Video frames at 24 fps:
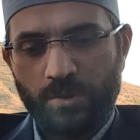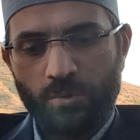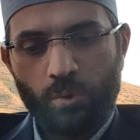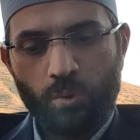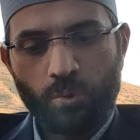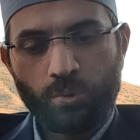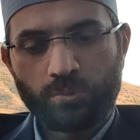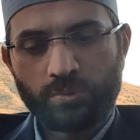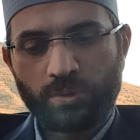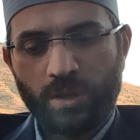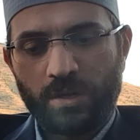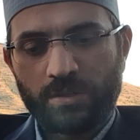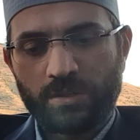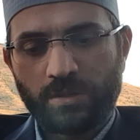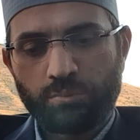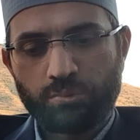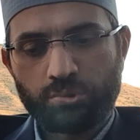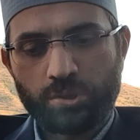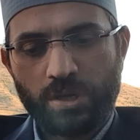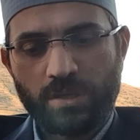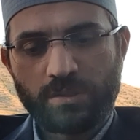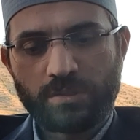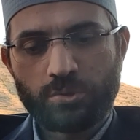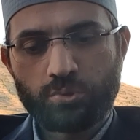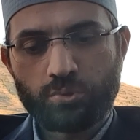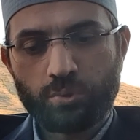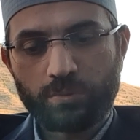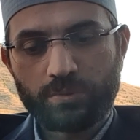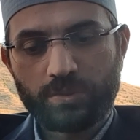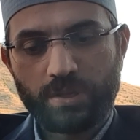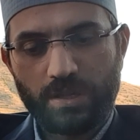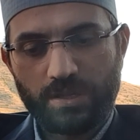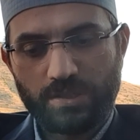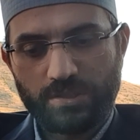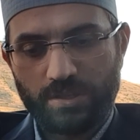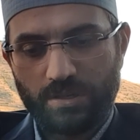Oyunlarda bu şekilde çok
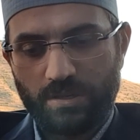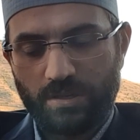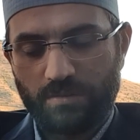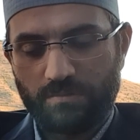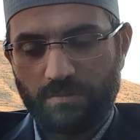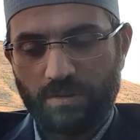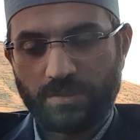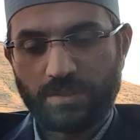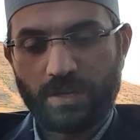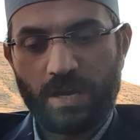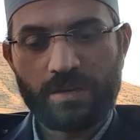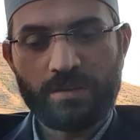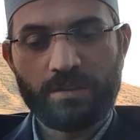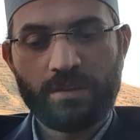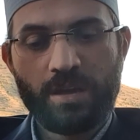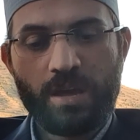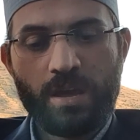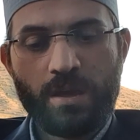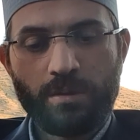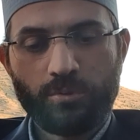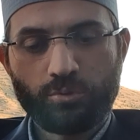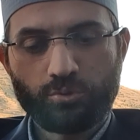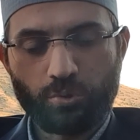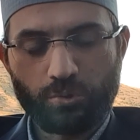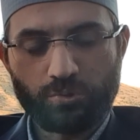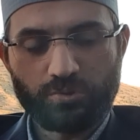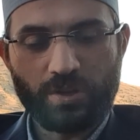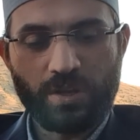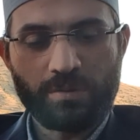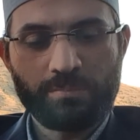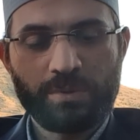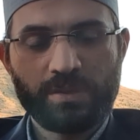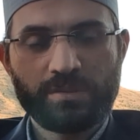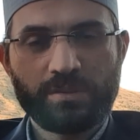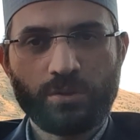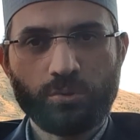tehlikeler var. Yani
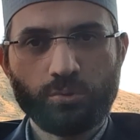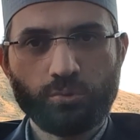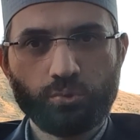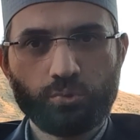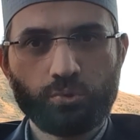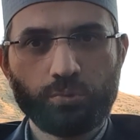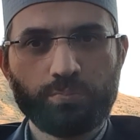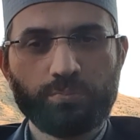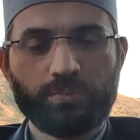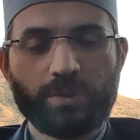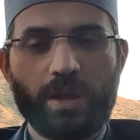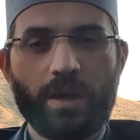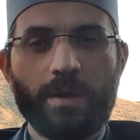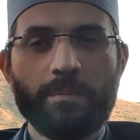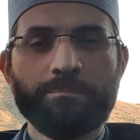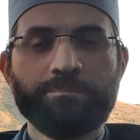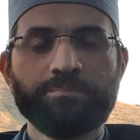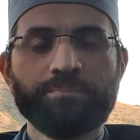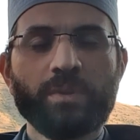sosyal medyada, YouTube'da,